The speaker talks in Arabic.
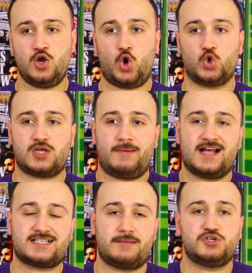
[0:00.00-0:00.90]
حسام
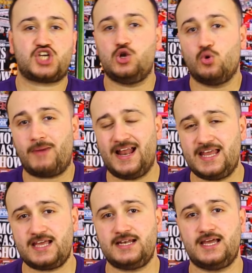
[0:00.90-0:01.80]
حسن مش هنلوم
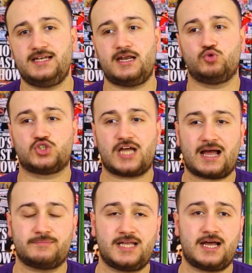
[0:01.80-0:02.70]
عليه لان
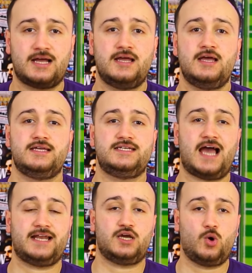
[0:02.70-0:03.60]
المنتخب ده
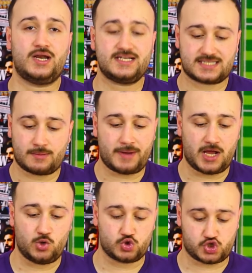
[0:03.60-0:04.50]
يعني هو لسه ما
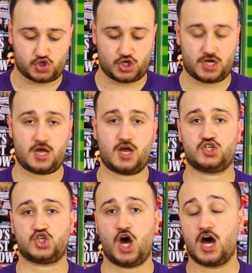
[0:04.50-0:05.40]
بقالوش
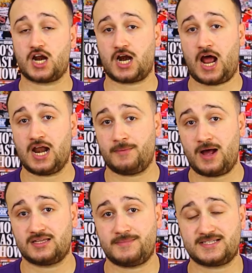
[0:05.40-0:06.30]
شهر على
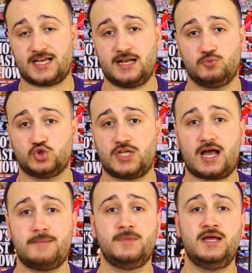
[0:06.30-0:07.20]
بعض ماسك
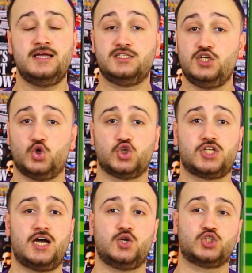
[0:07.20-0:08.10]
المنتخب دي
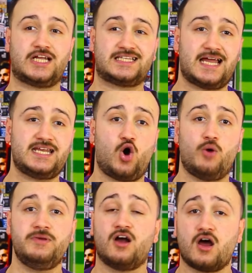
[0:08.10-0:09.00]
نقطه النقطه الثانيه
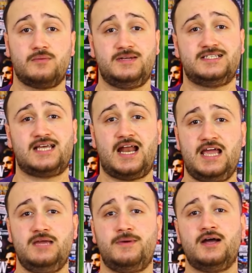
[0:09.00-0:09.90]
هو بيجرب لسه
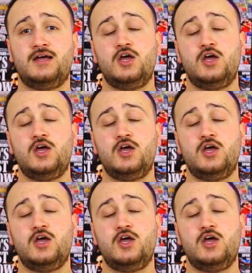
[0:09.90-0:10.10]
لعيبه